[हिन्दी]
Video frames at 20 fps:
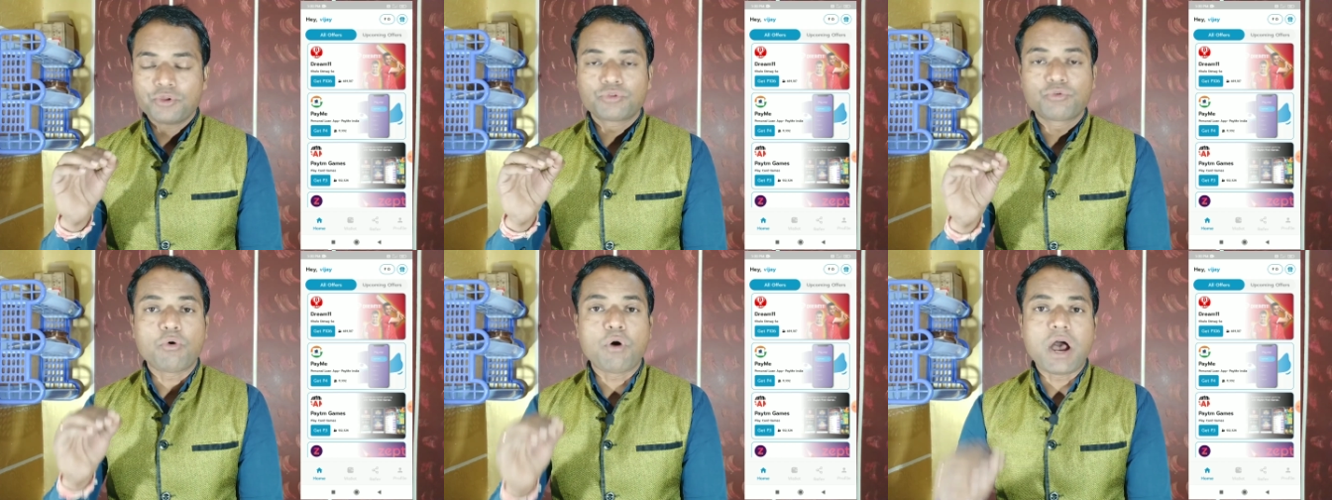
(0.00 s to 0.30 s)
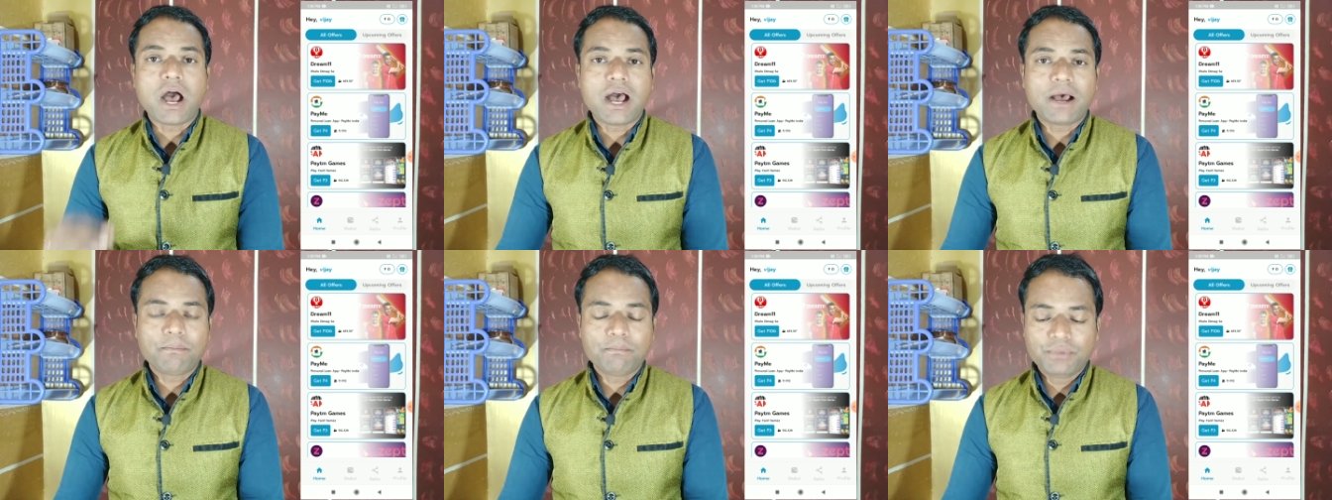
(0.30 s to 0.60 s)
तो
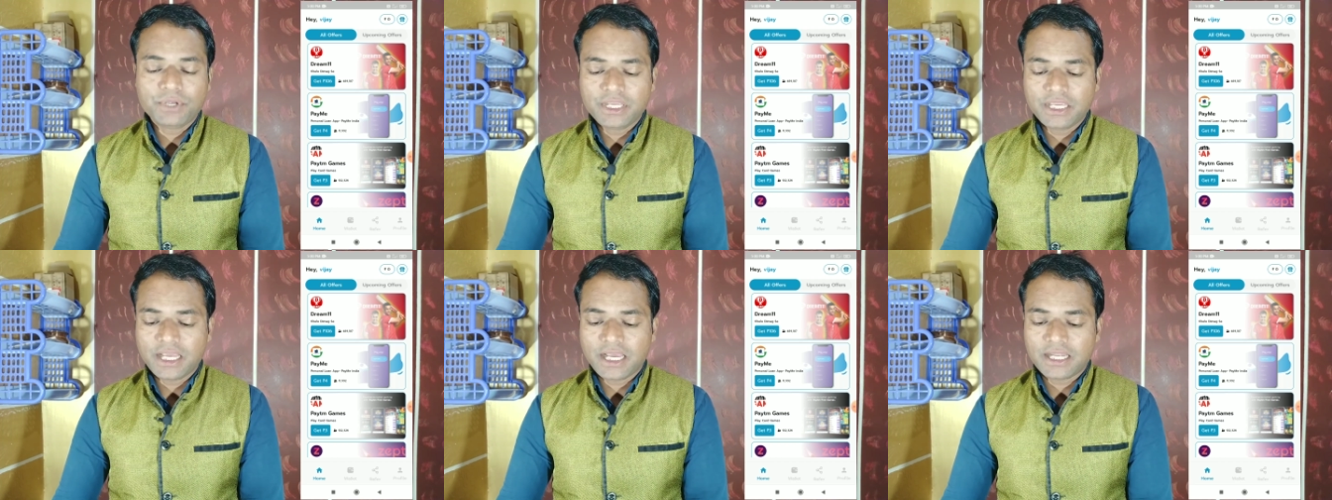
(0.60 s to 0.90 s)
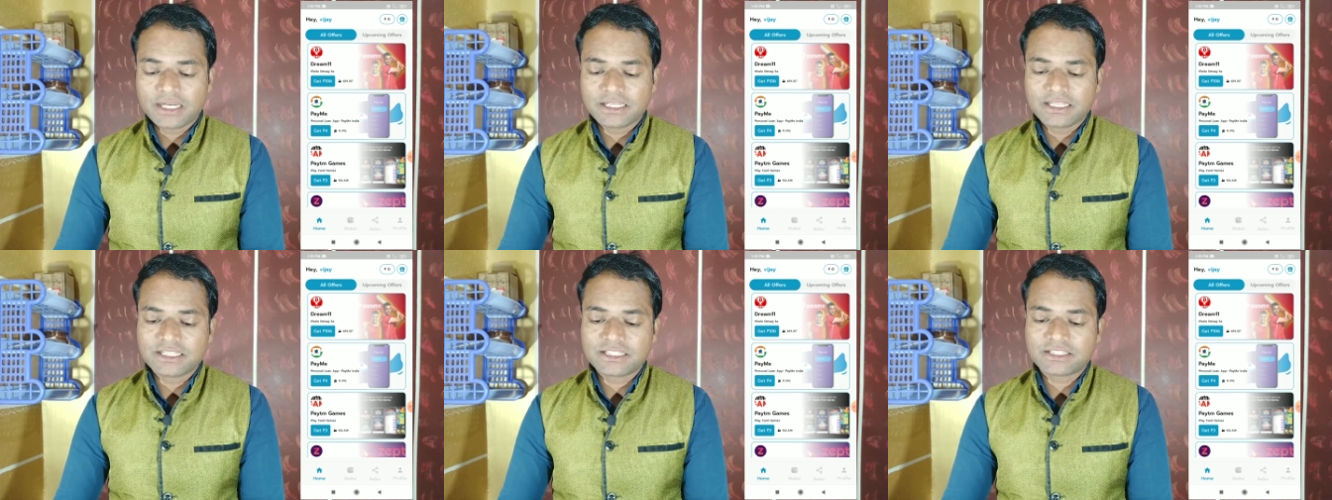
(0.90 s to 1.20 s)
आप भी
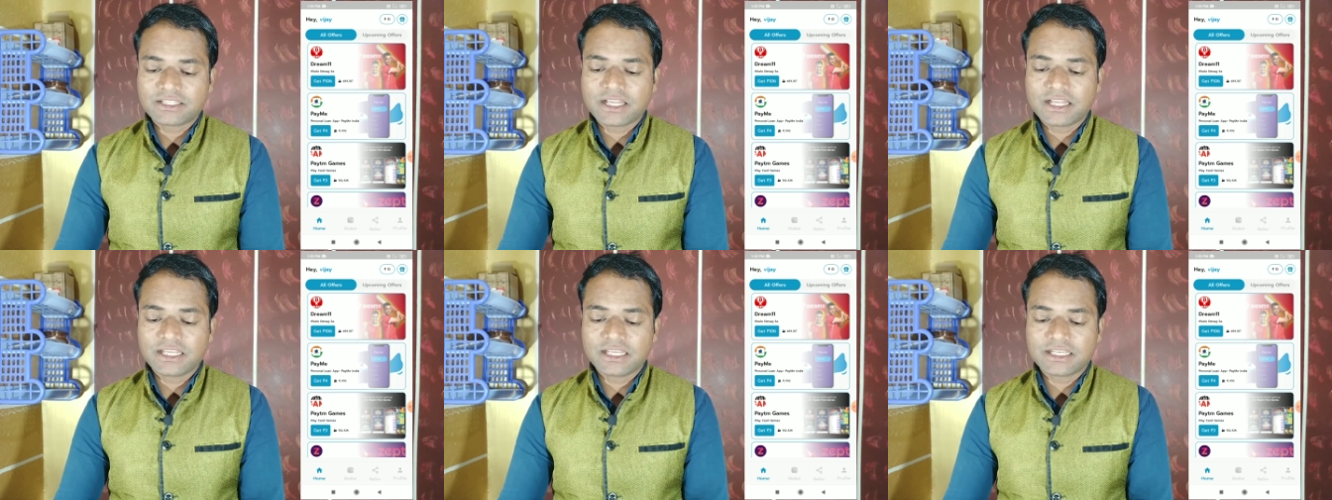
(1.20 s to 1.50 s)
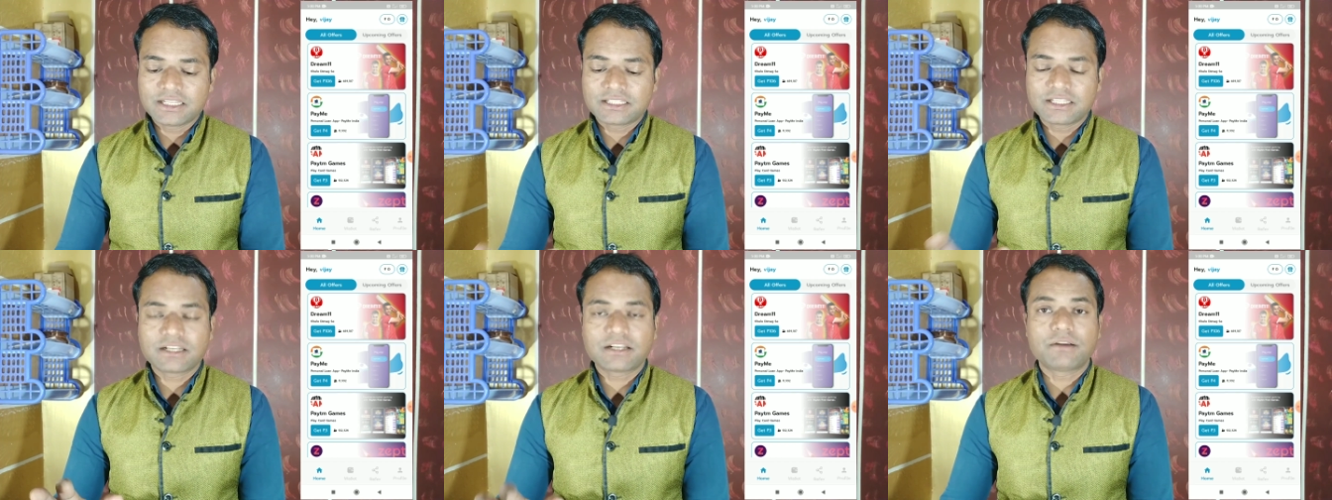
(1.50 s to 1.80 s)
यार इस
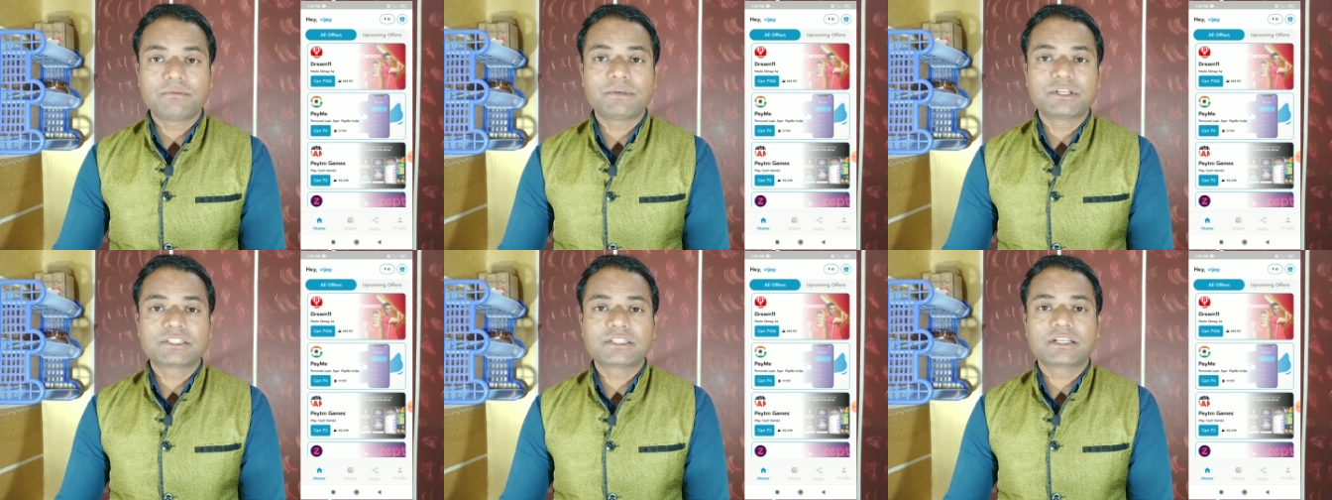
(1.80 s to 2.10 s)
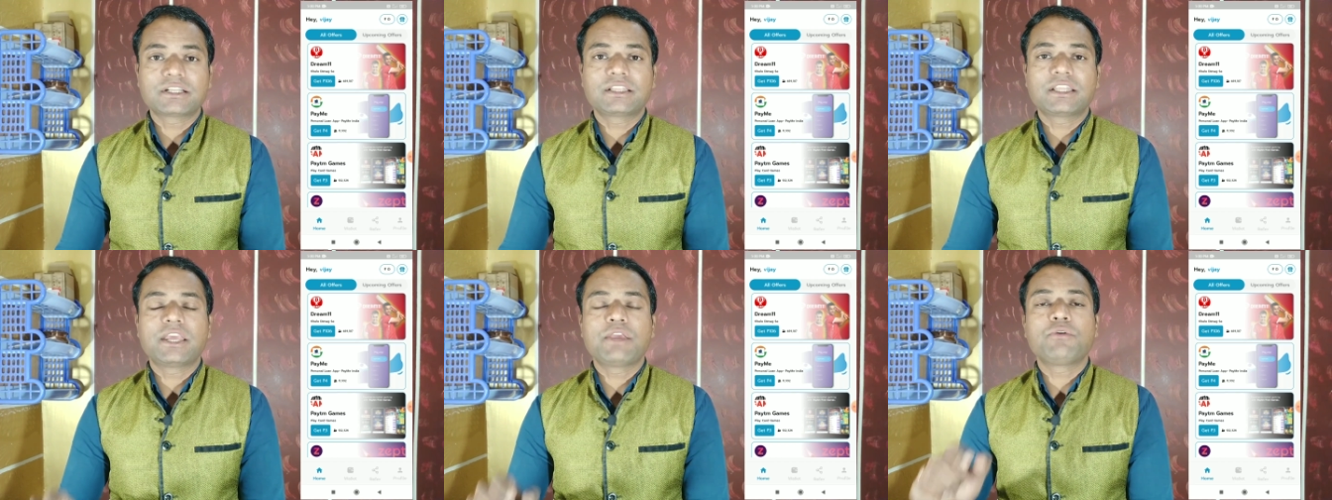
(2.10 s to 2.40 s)
तरीके से कमा
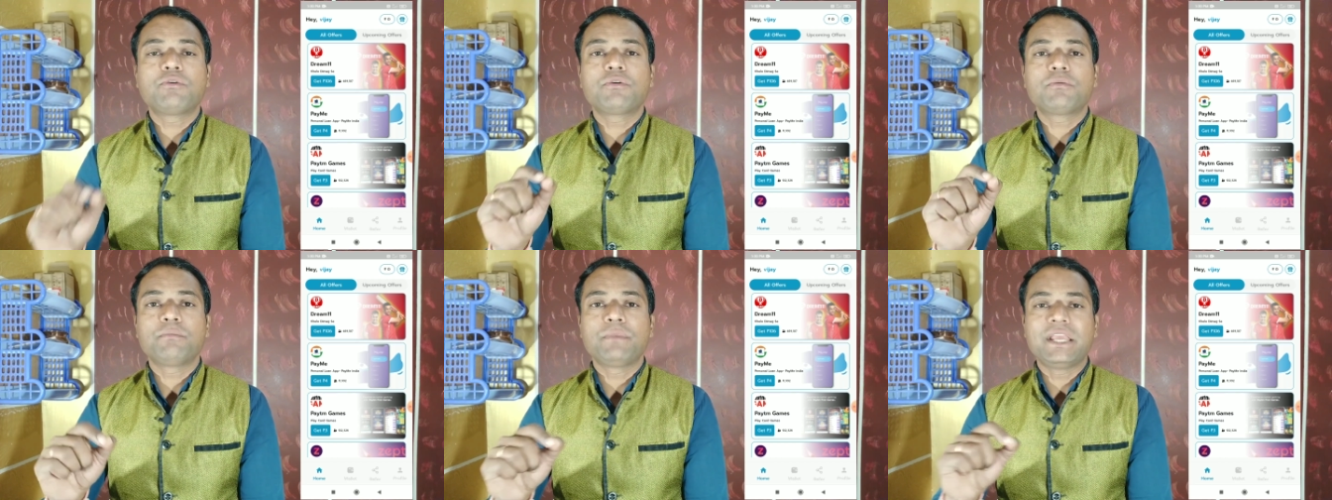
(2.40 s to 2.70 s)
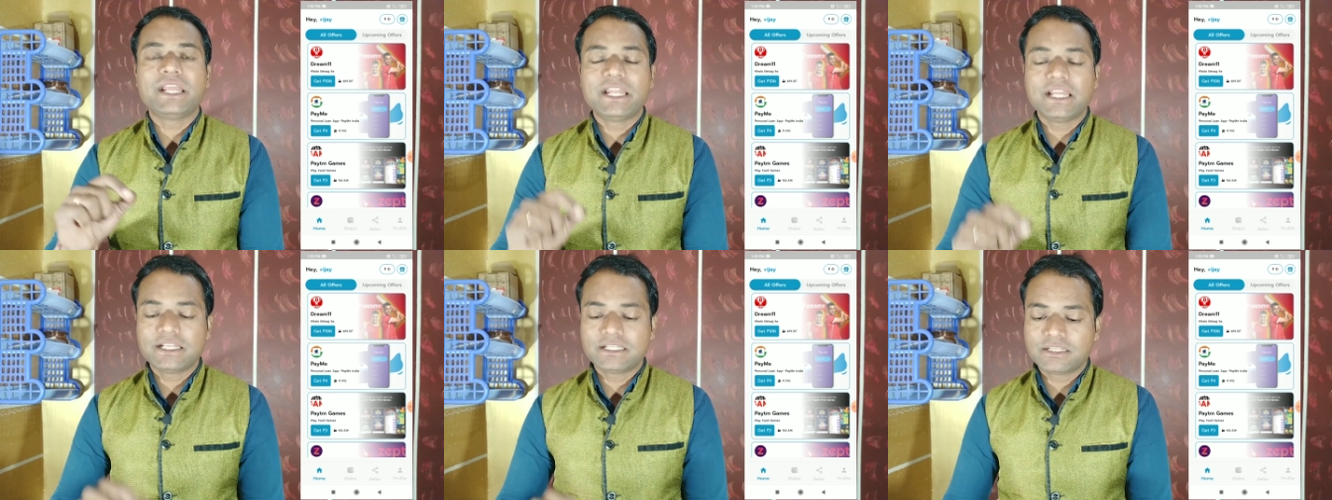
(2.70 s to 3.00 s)
सकते हैं और
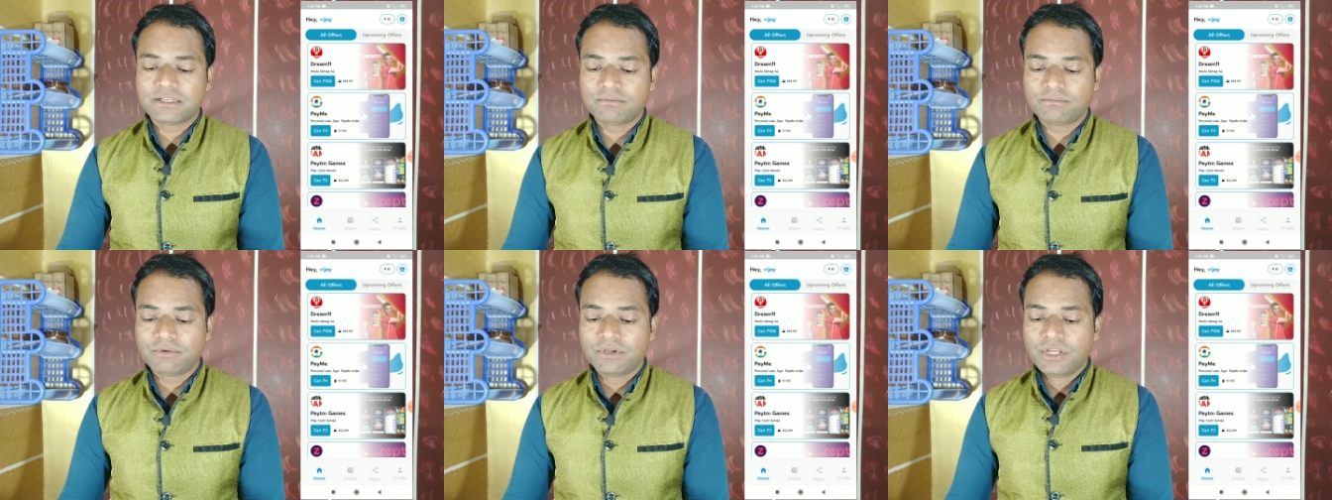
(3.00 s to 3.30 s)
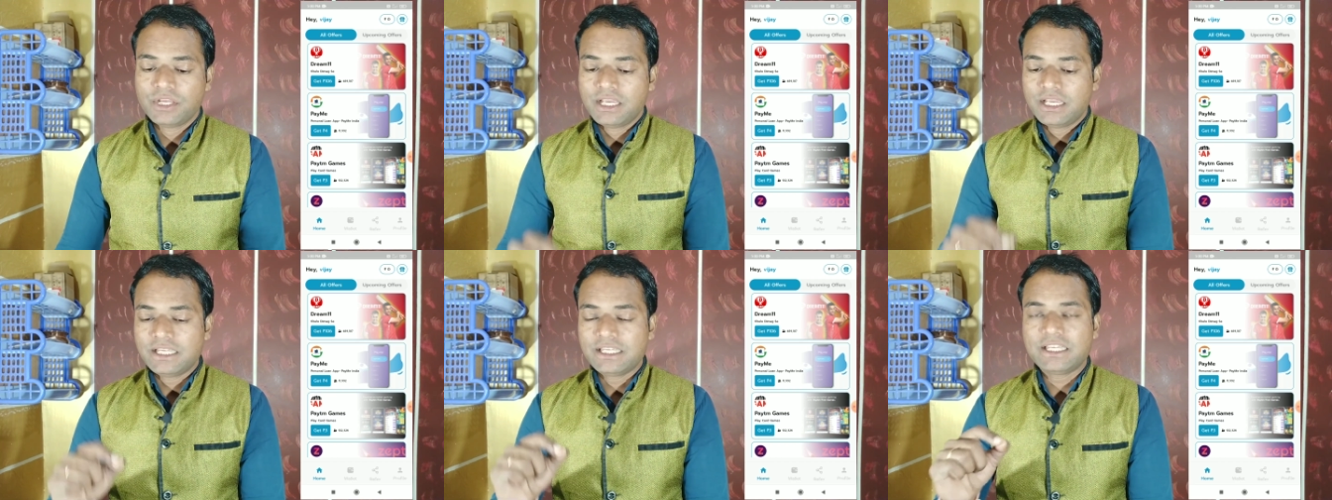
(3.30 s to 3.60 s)
मैंने जब
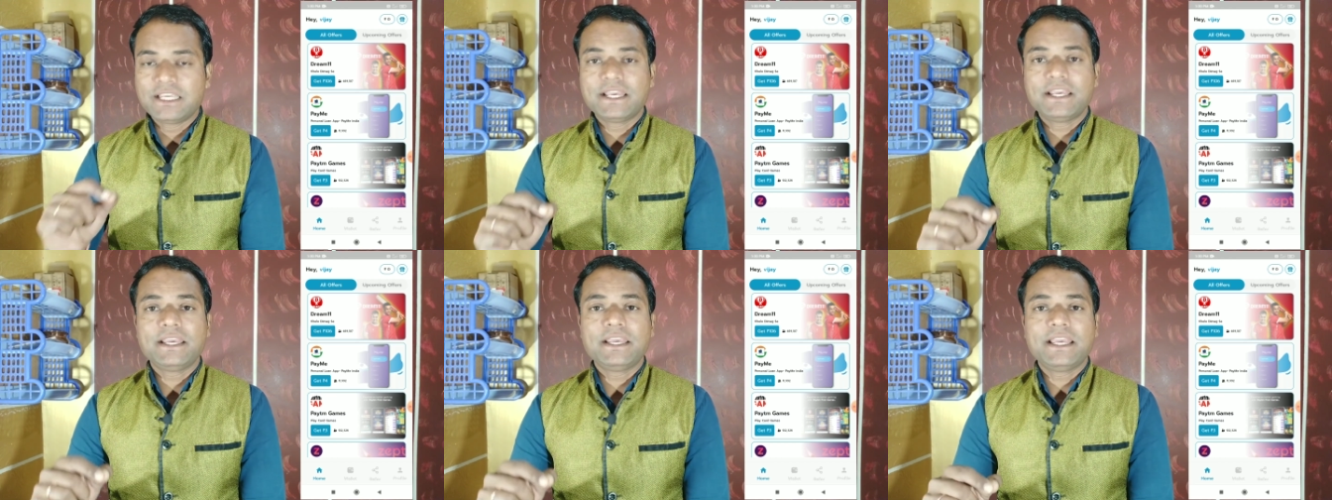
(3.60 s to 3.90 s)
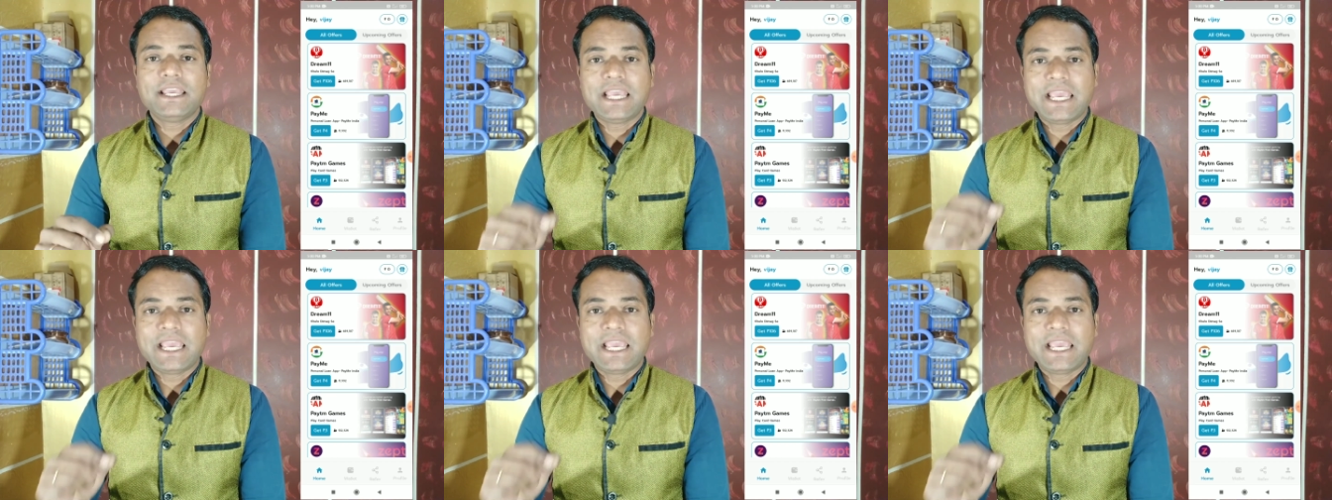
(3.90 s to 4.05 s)
ये